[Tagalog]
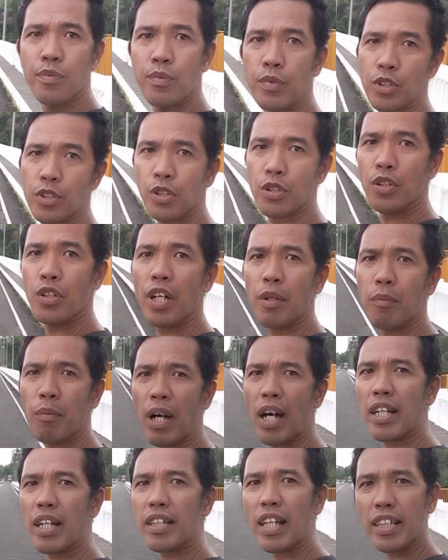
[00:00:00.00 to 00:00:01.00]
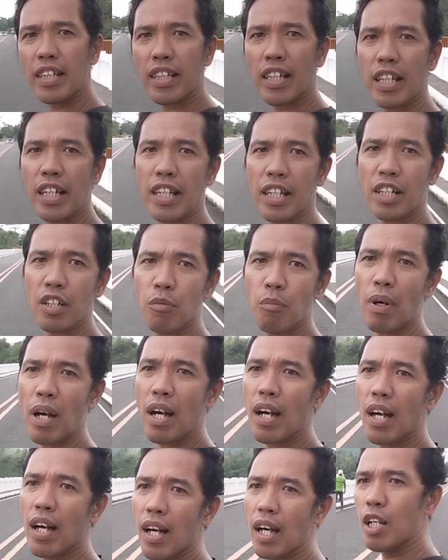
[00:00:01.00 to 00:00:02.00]
So yan mga kataski, yung
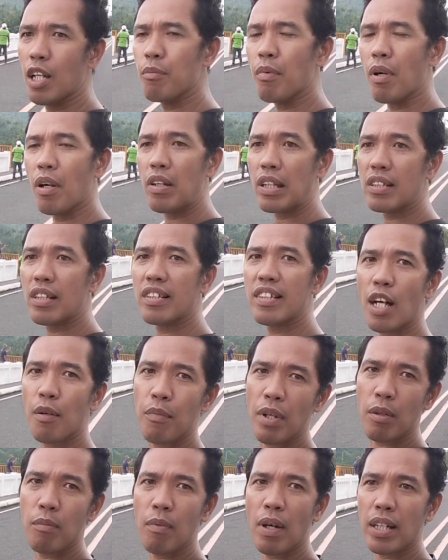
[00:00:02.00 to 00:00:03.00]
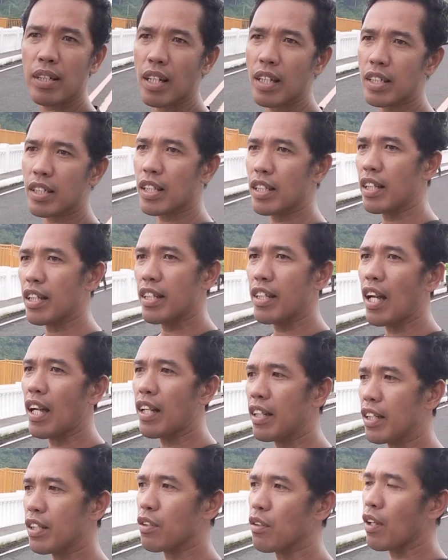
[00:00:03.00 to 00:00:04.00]
mga halimbawa nagta-travel mga kataski, nadadaan
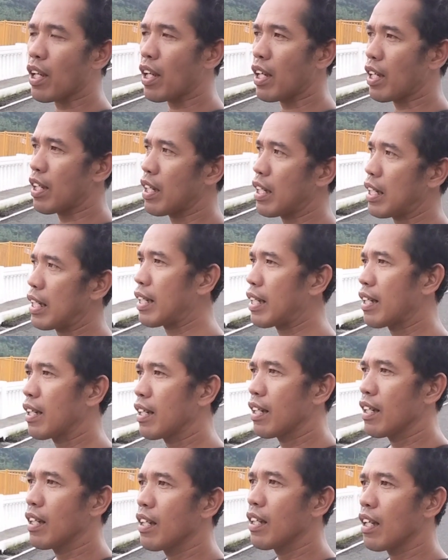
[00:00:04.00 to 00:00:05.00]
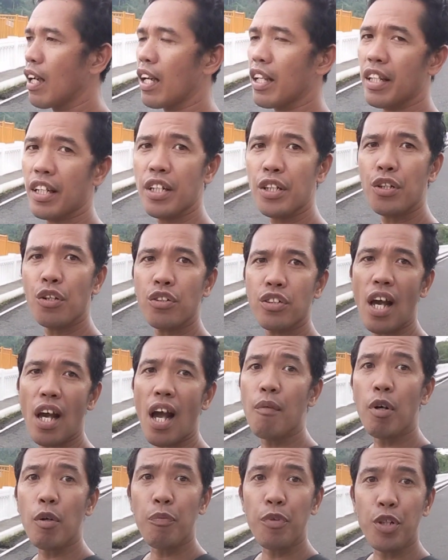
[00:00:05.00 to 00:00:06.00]
dito ay ay hinto at saka
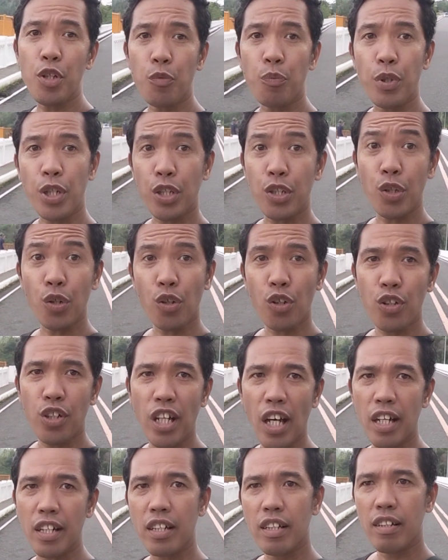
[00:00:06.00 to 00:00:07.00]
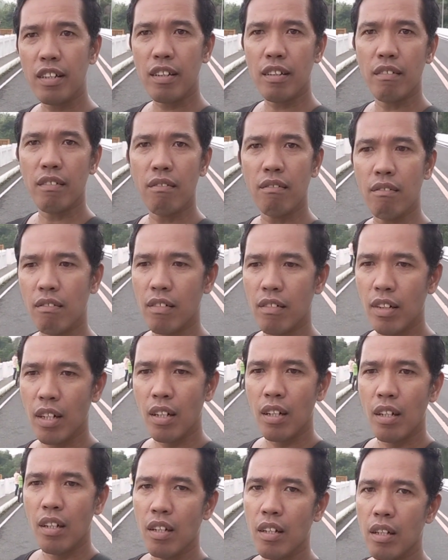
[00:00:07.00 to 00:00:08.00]
magpicture-picture, yan.
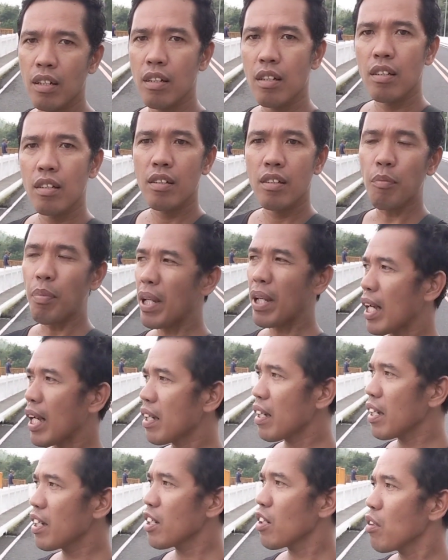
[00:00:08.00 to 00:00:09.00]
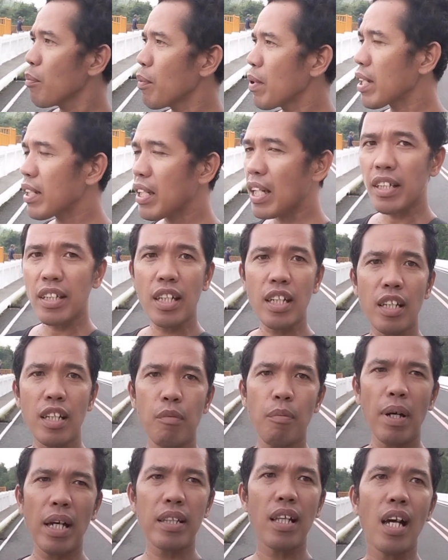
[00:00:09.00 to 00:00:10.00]
Napaganda nito mga kataski,
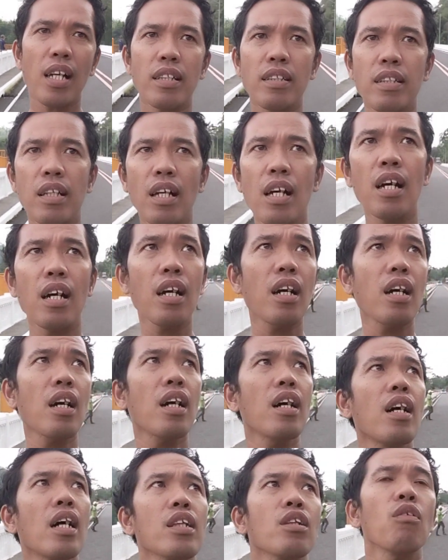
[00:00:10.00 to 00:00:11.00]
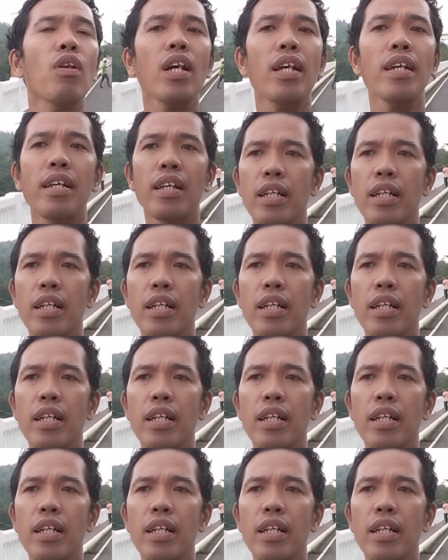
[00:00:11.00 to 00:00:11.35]
napakataas na tulay.